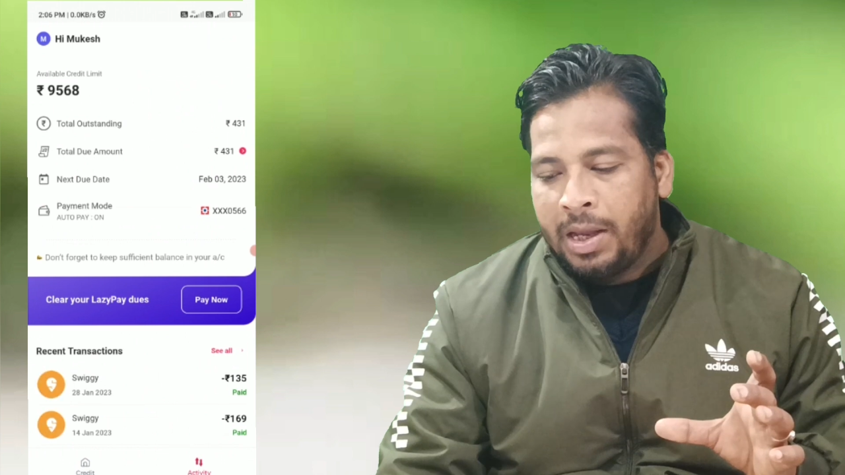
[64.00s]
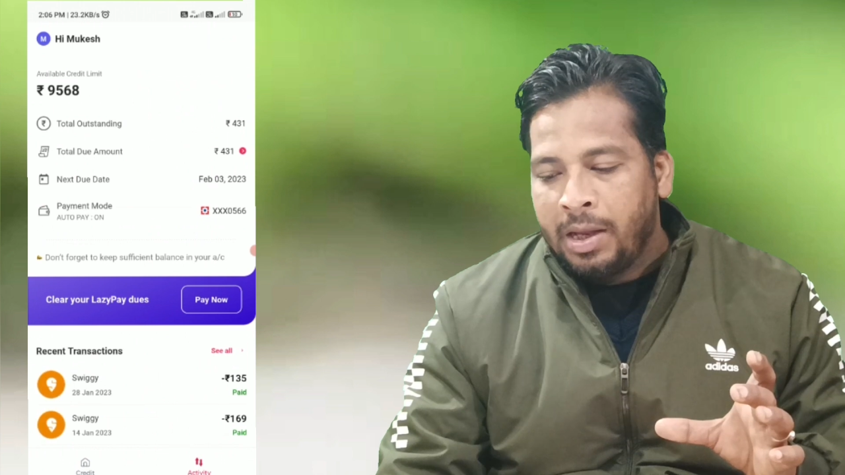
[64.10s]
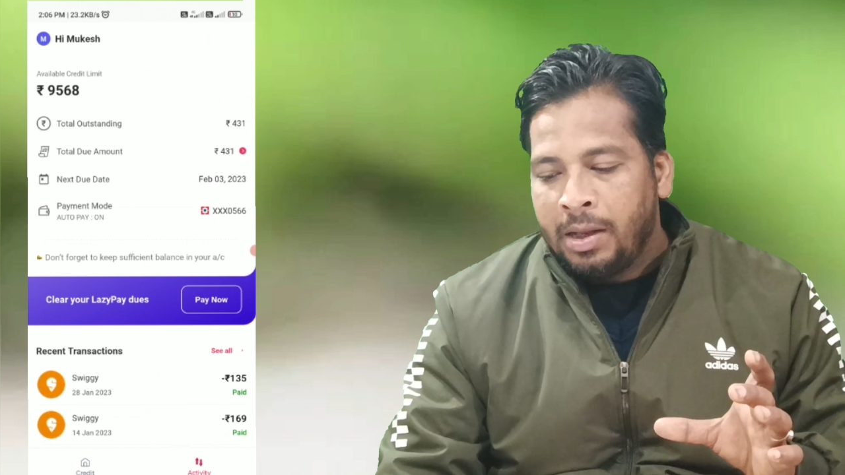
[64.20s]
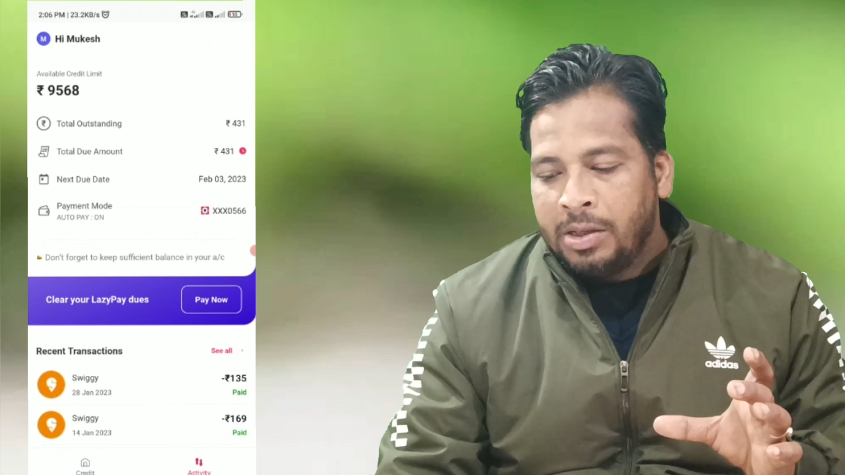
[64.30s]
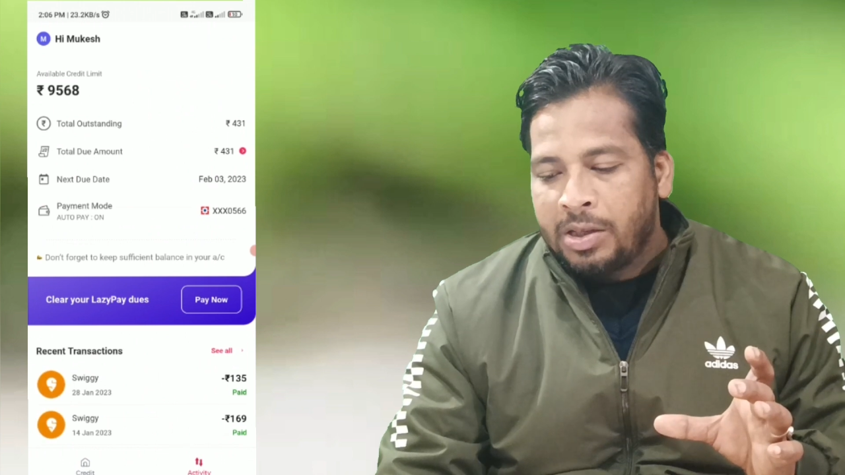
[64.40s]
पे
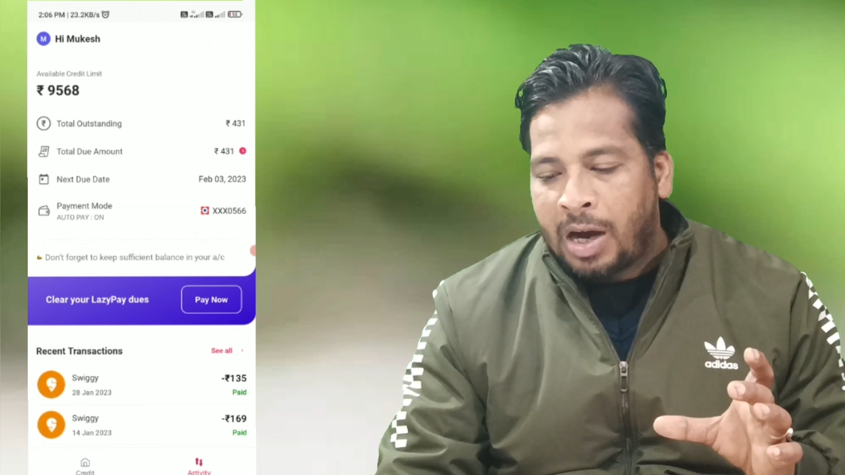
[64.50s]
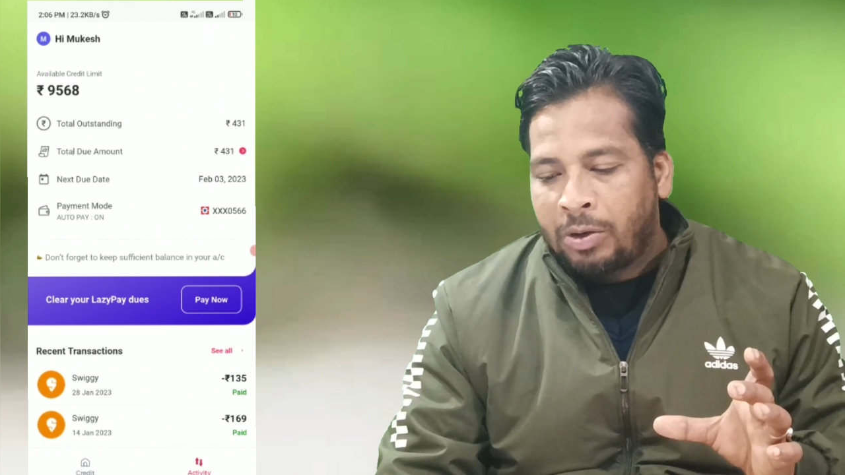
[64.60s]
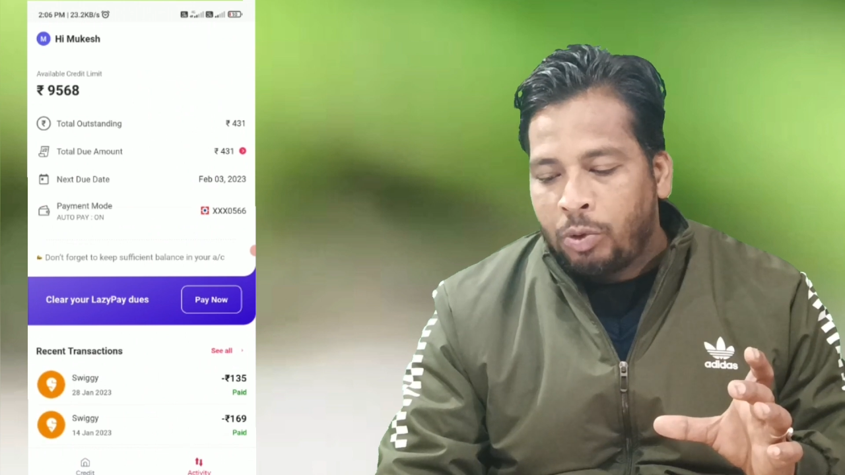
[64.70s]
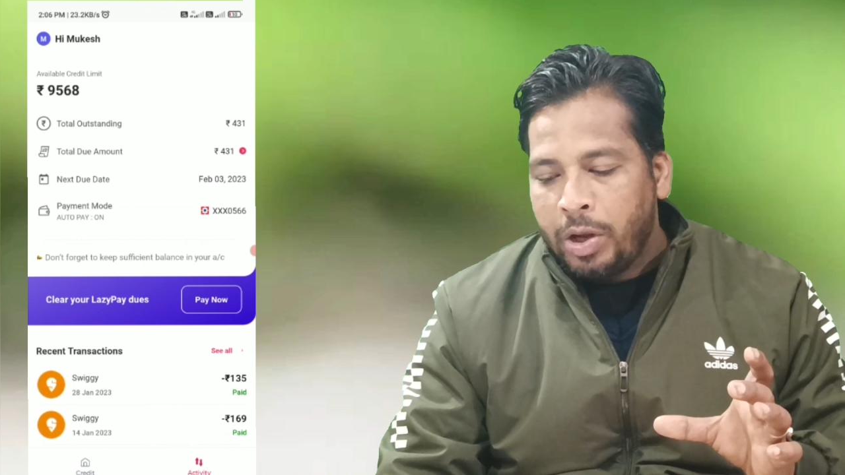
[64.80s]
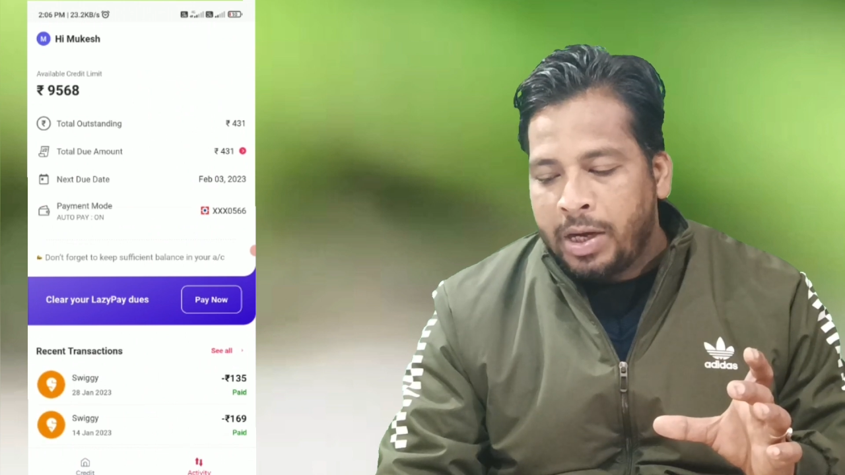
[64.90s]

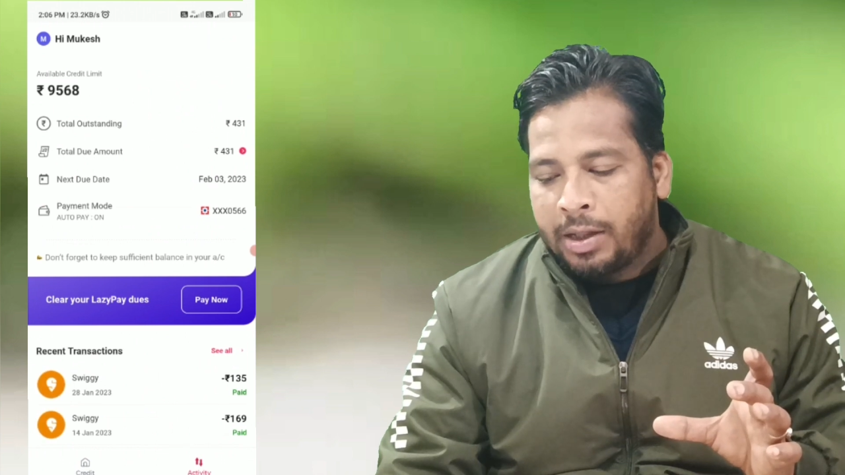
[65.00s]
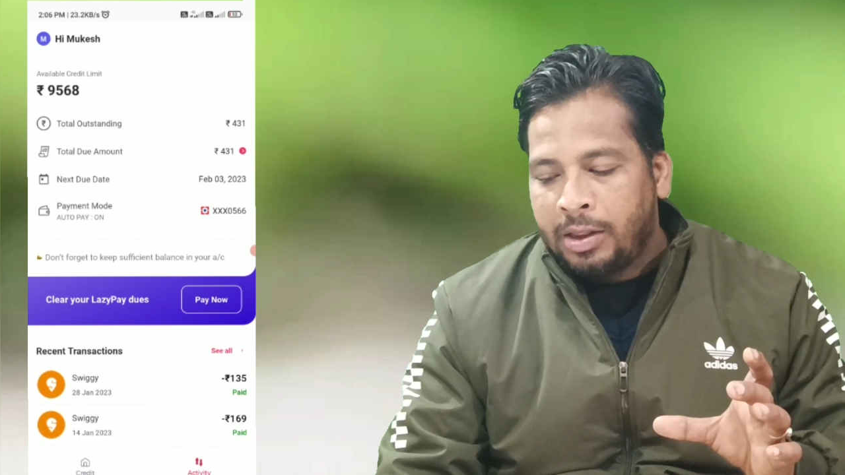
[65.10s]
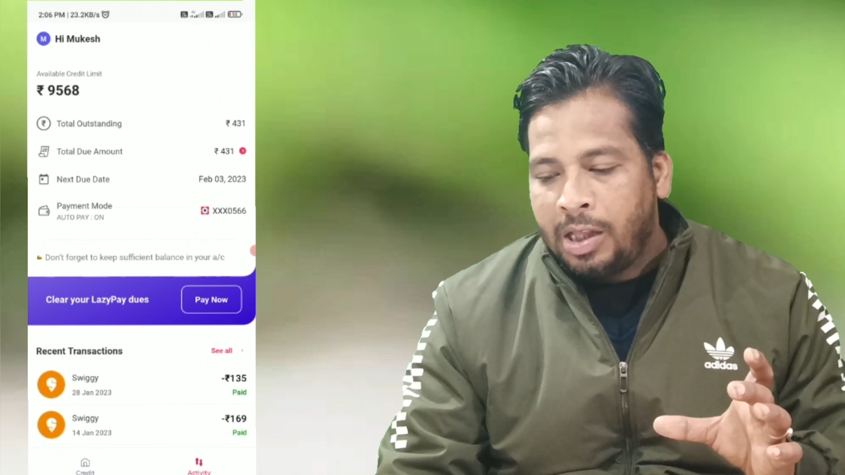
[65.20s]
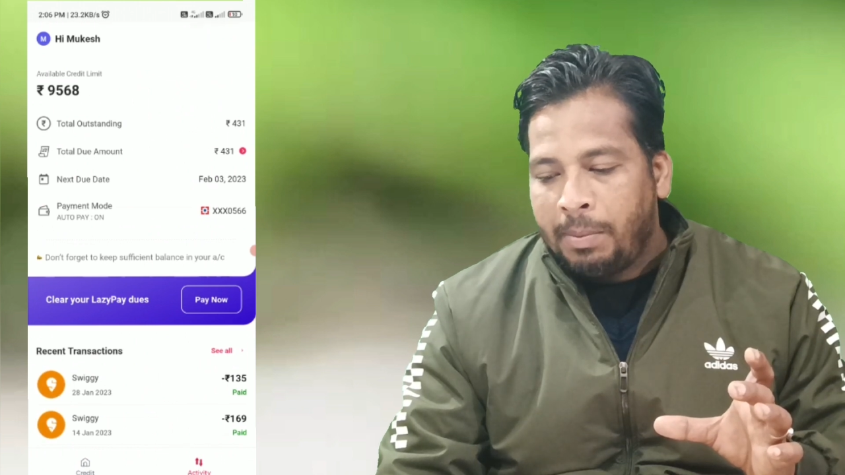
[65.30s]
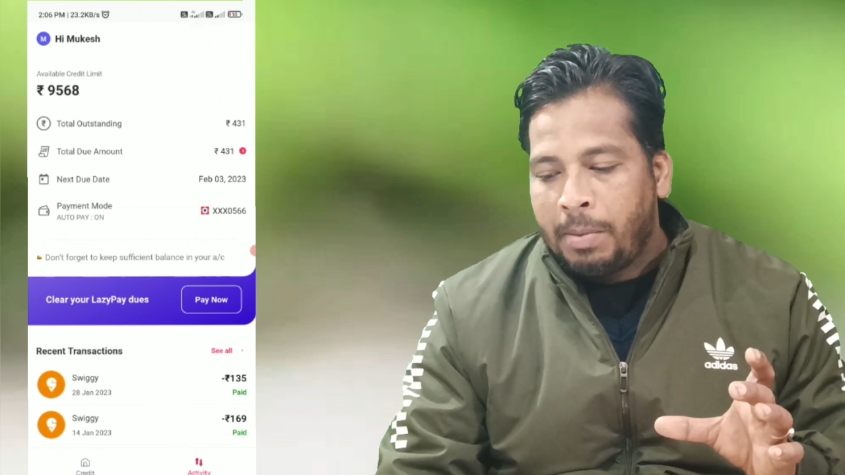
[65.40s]
चार सौ इकहत्तर